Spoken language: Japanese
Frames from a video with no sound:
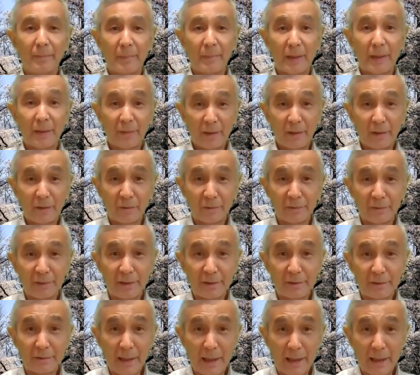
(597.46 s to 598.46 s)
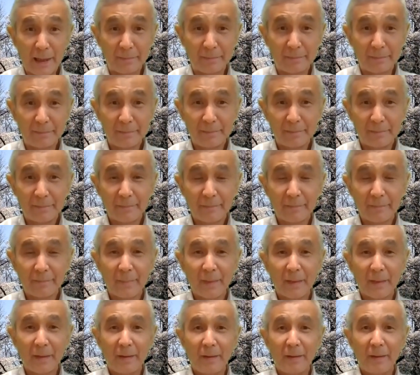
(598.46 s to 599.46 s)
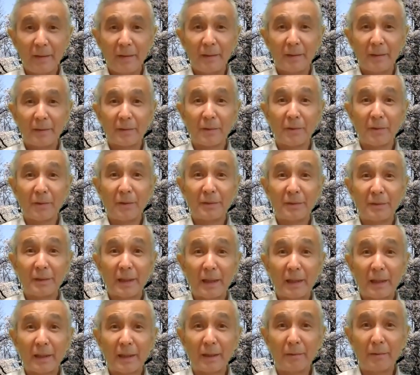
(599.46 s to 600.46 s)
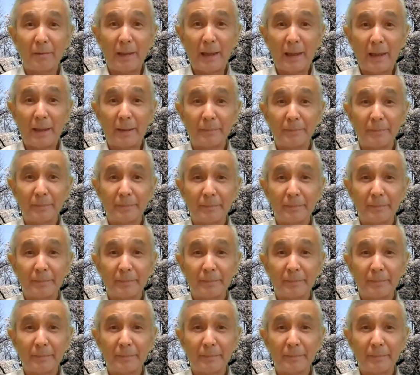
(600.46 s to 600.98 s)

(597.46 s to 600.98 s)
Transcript: 皆さんこんにちは教育学科は